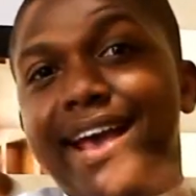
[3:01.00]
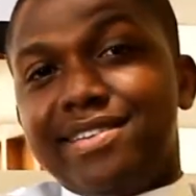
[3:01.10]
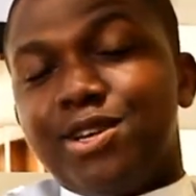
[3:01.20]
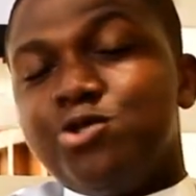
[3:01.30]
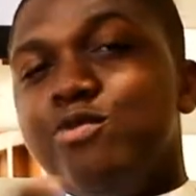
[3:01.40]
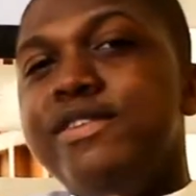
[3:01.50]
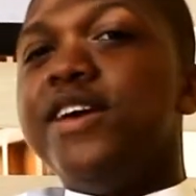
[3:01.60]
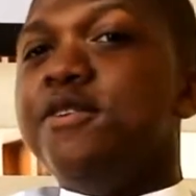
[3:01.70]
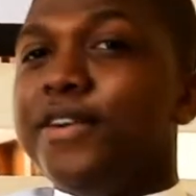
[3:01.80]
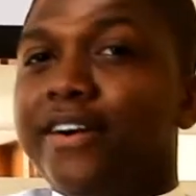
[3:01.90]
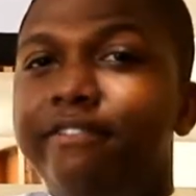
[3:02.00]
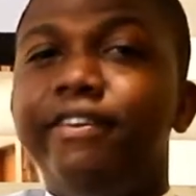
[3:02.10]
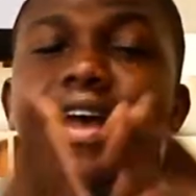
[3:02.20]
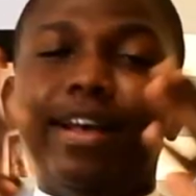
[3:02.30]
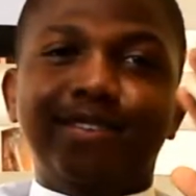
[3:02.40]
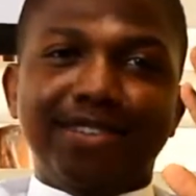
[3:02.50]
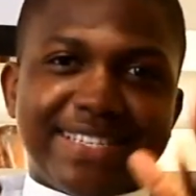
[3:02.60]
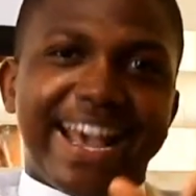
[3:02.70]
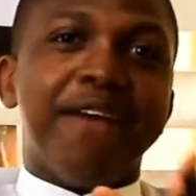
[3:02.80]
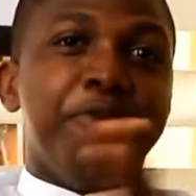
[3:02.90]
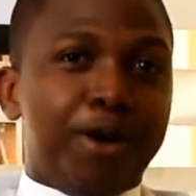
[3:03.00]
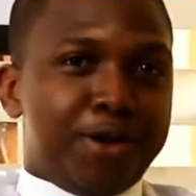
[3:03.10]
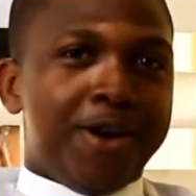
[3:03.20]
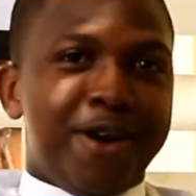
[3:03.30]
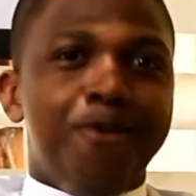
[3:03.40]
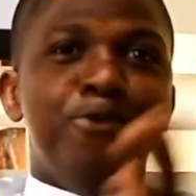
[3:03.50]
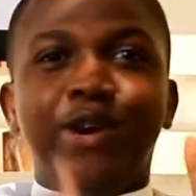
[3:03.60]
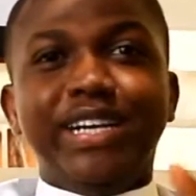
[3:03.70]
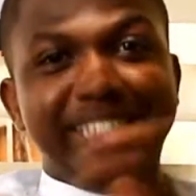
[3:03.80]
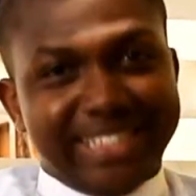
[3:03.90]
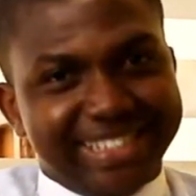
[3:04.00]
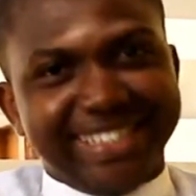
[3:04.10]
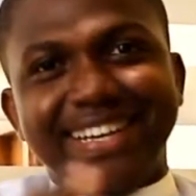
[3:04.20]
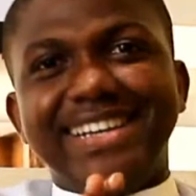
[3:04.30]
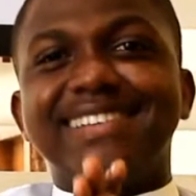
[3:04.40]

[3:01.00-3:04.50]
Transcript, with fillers: Et sans oublier le grand fait Skywalker, Urich